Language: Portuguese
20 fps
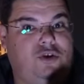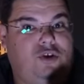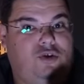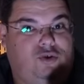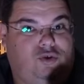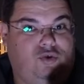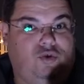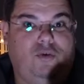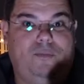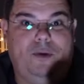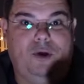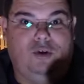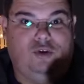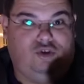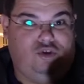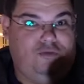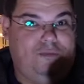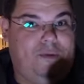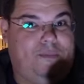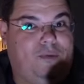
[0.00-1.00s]
no YouTube,
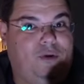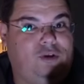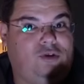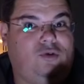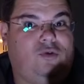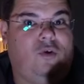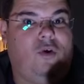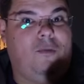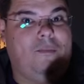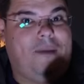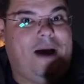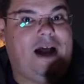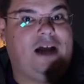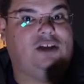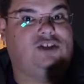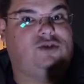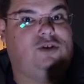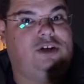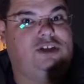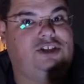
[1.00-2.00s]

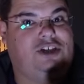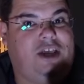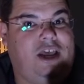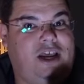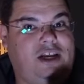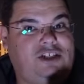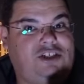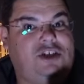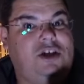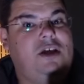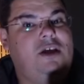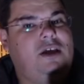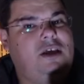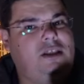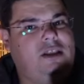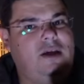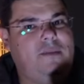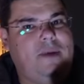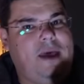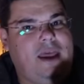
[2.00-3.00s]
youtube.com.br JorgeCast
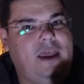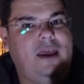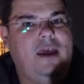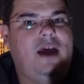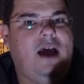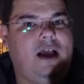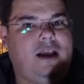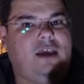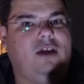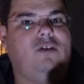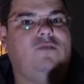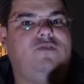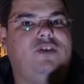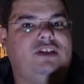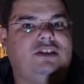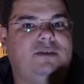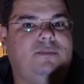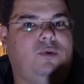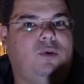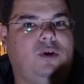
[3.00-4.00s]
e também aqui no
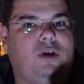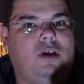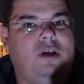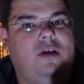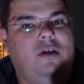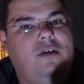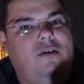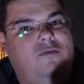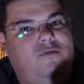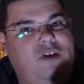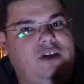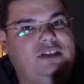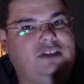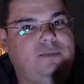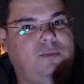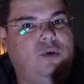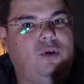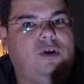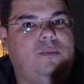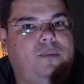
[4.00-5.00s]
Facebook,
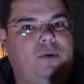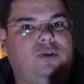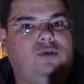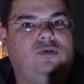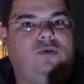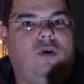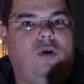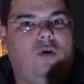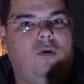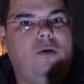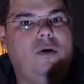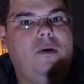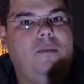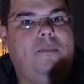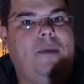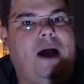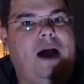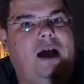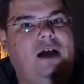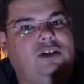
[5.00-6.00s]

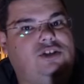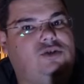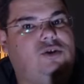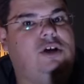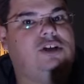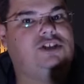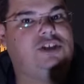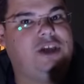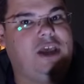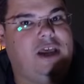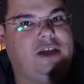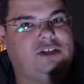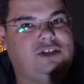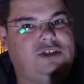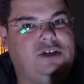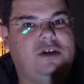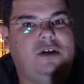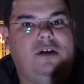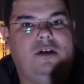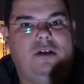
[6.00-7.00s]
facebook.com.br
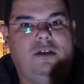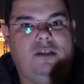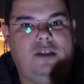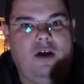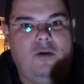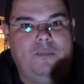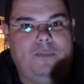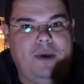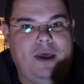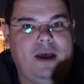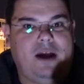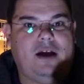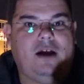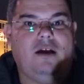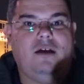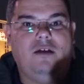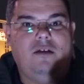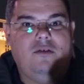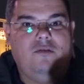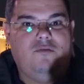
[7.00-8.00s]
JorgeCast. Não
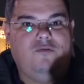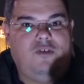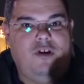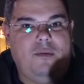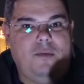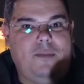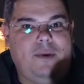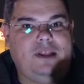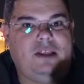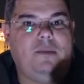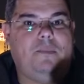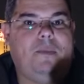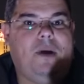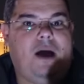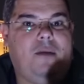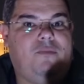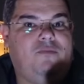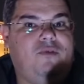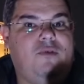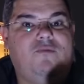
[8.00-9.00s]
perca, vamos bater
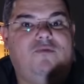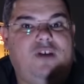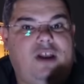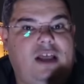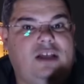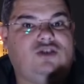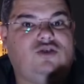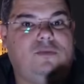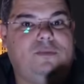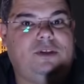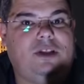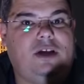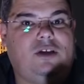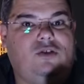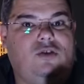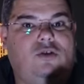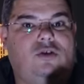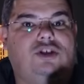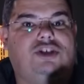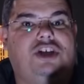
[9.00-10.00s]
papo, vamos falar sobre
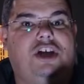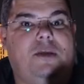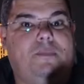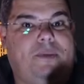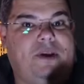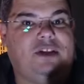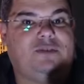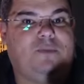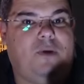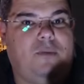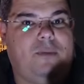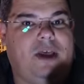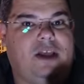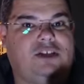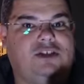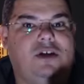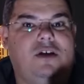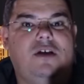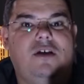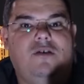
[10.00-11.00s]
tecnologia e
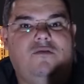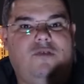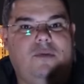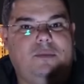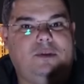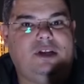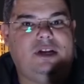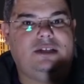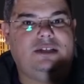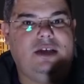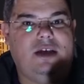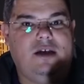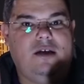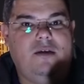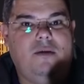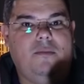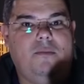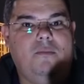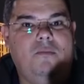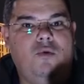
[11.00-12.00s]
principalmente vamos trazer
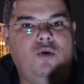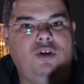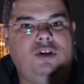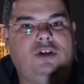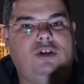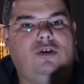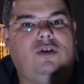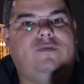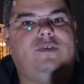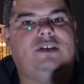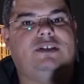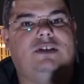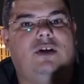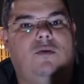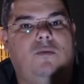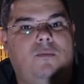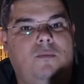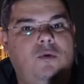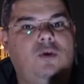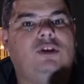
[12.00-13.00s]
muita
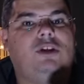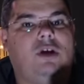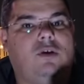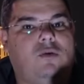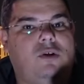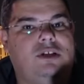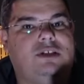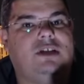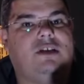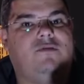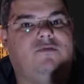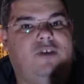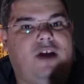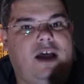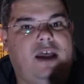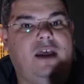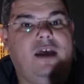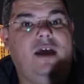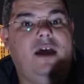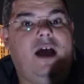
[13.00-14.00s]
inovação, muita coisa que
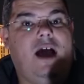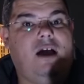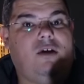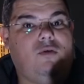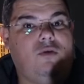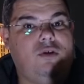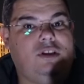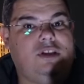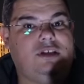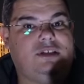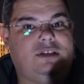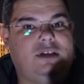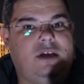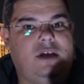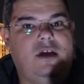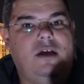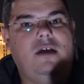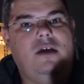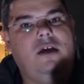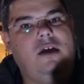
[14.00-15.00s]
vai
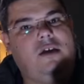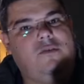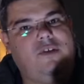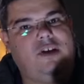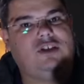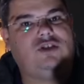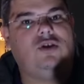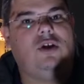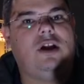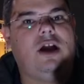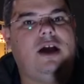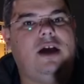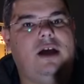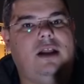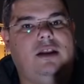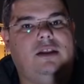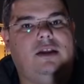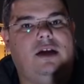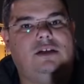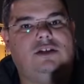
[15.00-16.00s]
acontecer e que vai se tornar
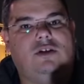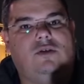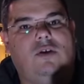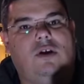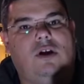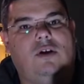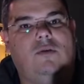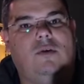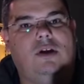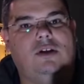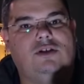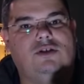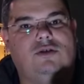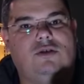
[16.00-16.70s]
realidade agora no ano